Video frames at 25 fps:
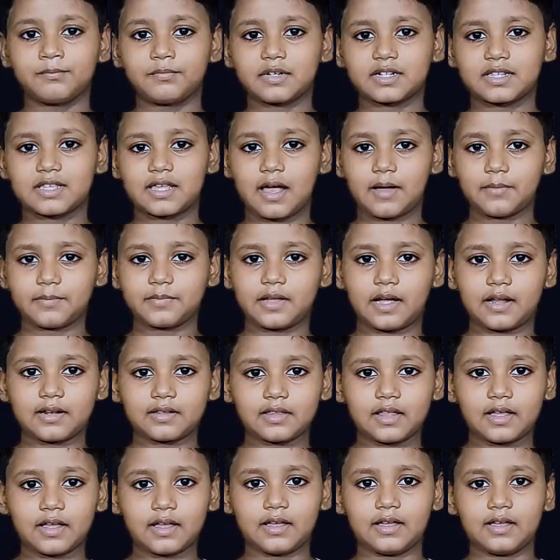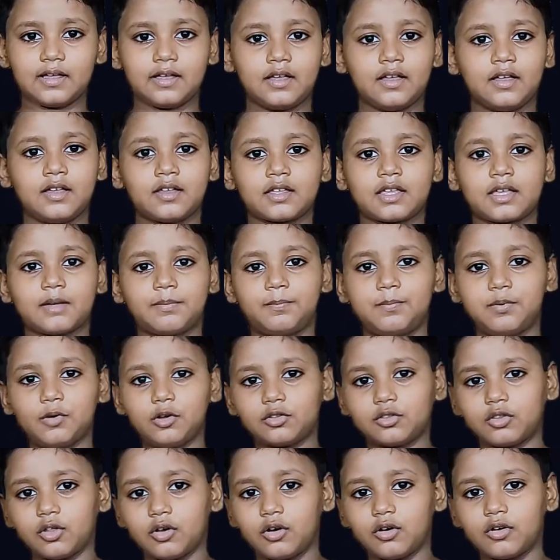पर क्या आप जानते हैं कि
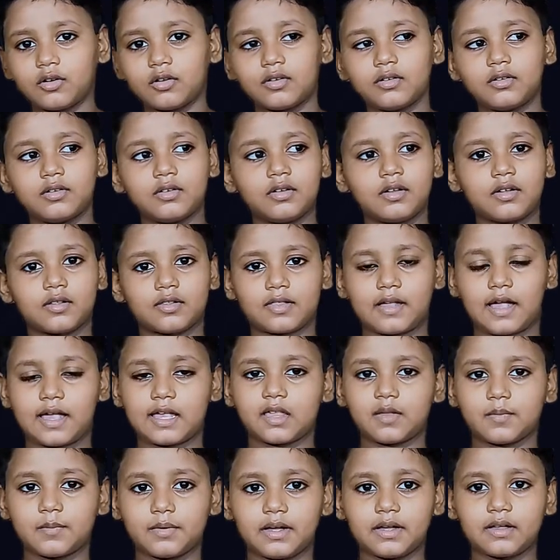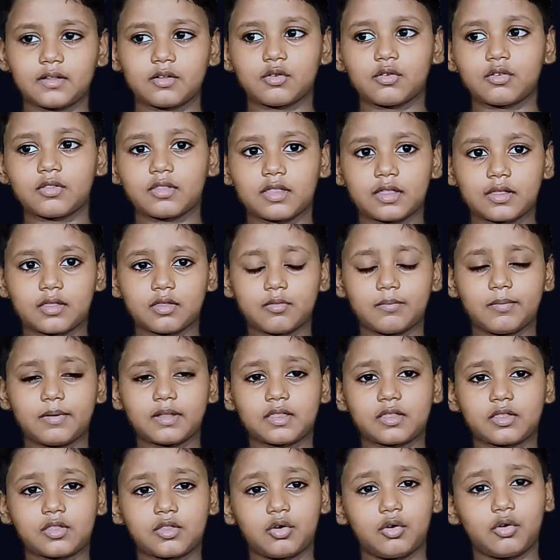प्लूटो साइज में रूस से तो
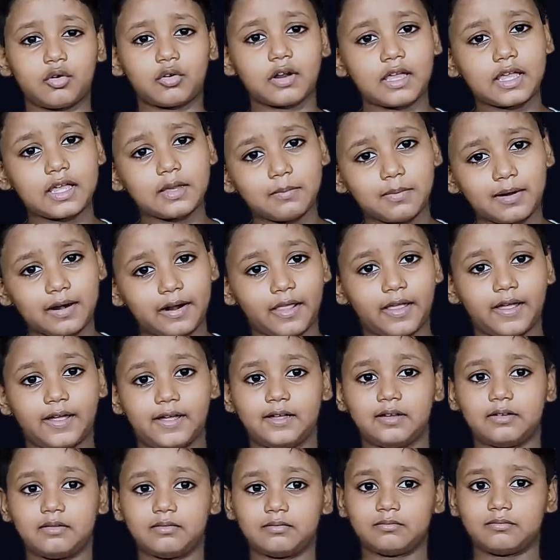बस थोड़ा ही बड़ा है